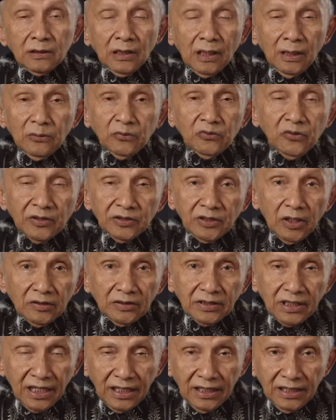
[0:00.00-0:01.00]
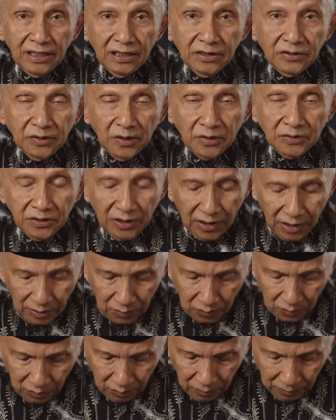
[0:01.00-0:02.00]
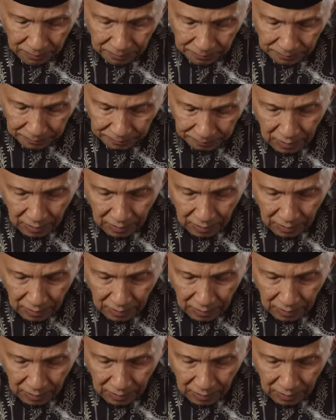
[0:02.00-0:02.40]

Dalam dua tahun terakhir ini, saudaraku,